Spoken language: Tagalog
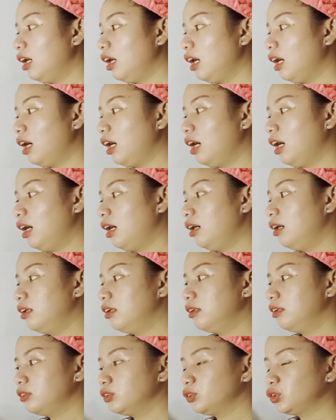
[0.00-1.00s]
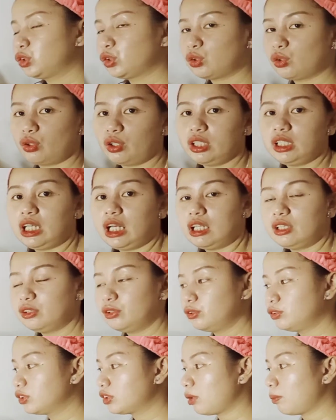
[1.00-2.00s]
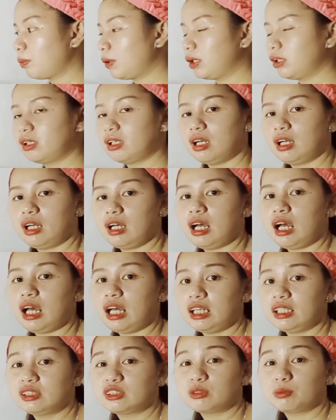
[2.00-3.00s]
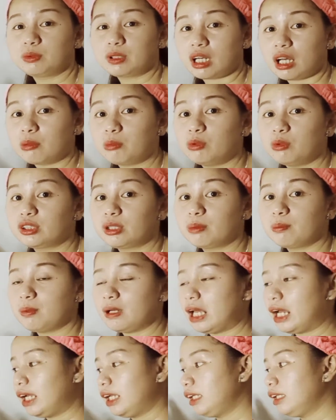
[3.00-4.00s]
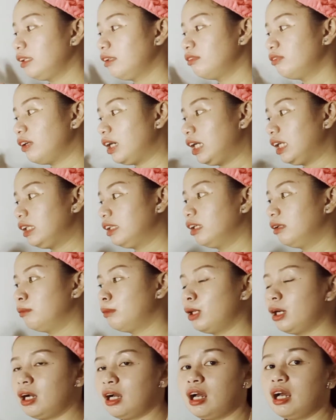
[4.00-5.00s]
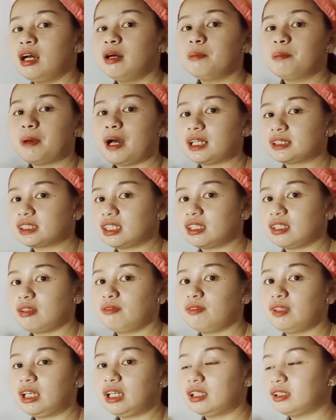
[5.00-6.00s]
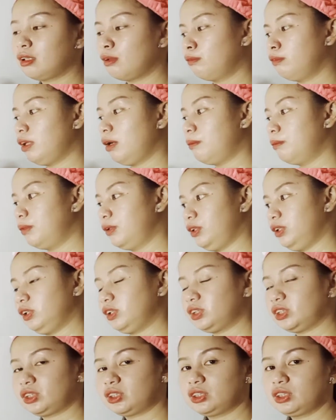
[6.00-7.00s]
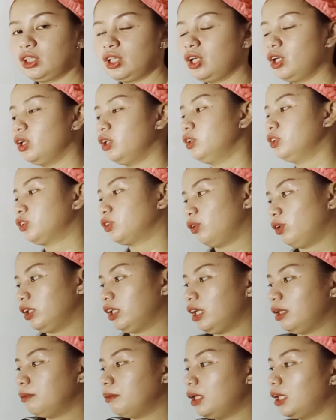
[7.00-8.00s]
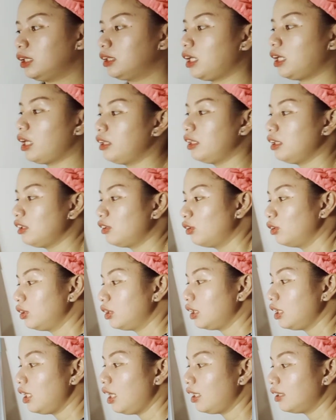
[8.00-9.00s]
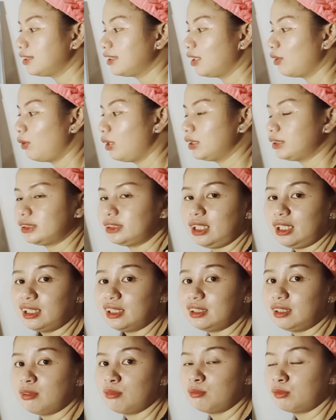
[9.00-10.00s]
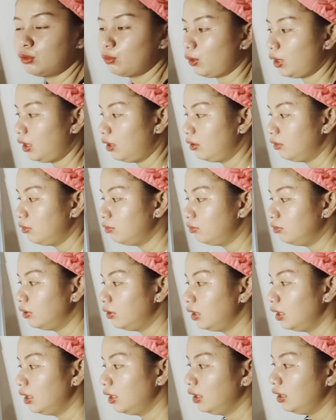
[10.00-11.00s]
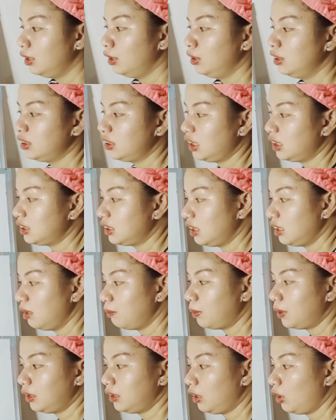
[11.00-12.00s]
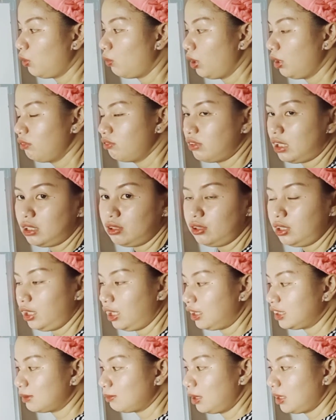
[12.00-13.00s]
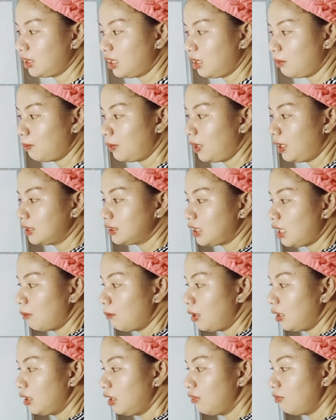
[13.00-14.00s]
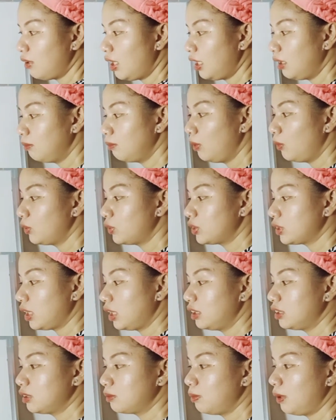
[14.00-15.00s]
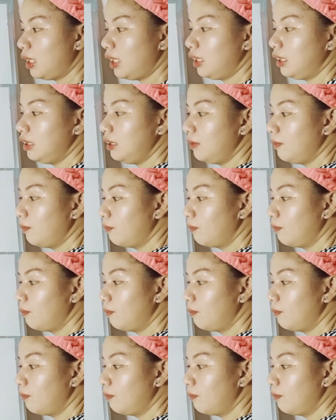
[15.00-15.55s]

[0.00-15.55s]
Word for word: uh, tutorial dun sa pag-add, ah, uh, subtract, multiply, divide ng mga positive, negative numbers. So, again, balik tayo dito. 3x equals negative 12. Since hindi pa natin nakuha yung value ng x, may 3 pang kasama, divide both sides by